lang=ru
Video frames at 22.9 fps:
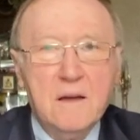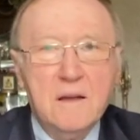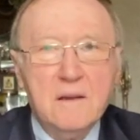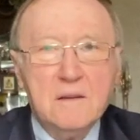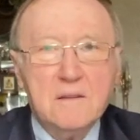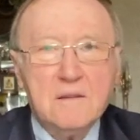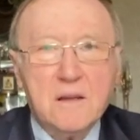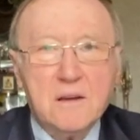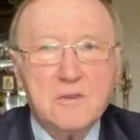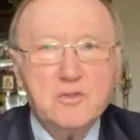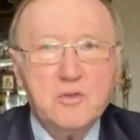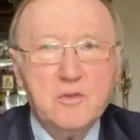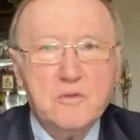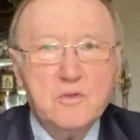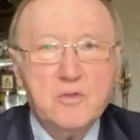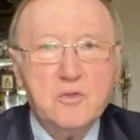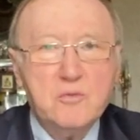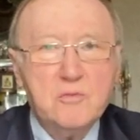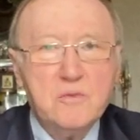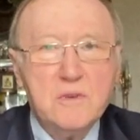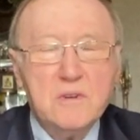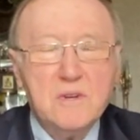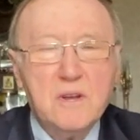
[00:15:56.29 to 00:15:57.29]
Так что вы
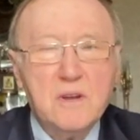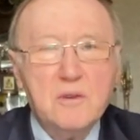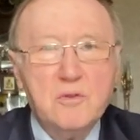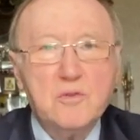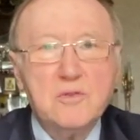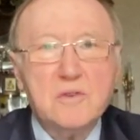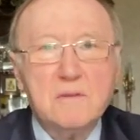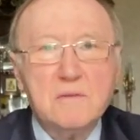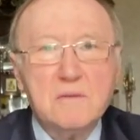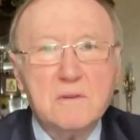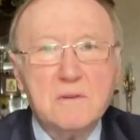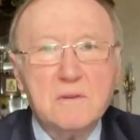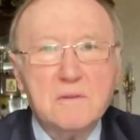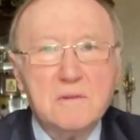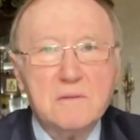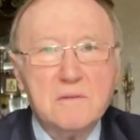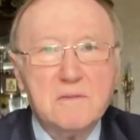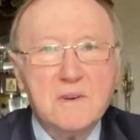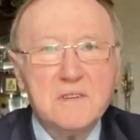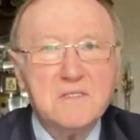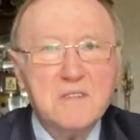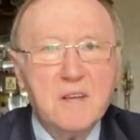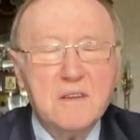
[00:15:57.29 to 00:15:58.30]
думаете, люди
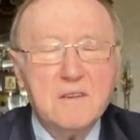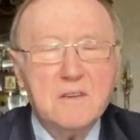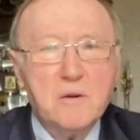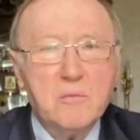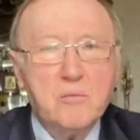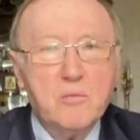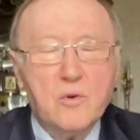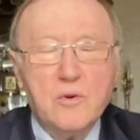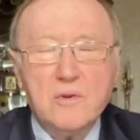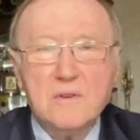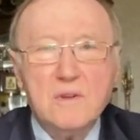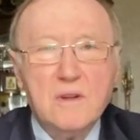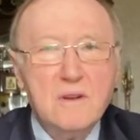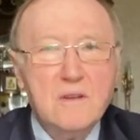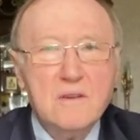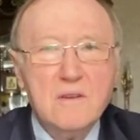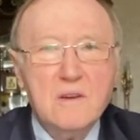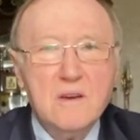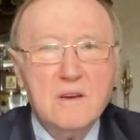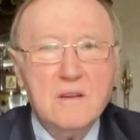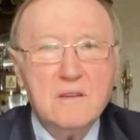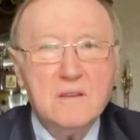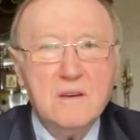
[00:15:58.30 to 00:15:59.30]
восстание поняли?
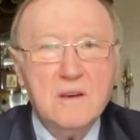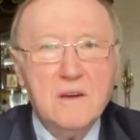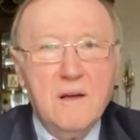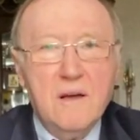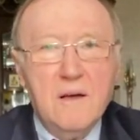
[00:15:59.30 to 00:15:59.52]
Нет.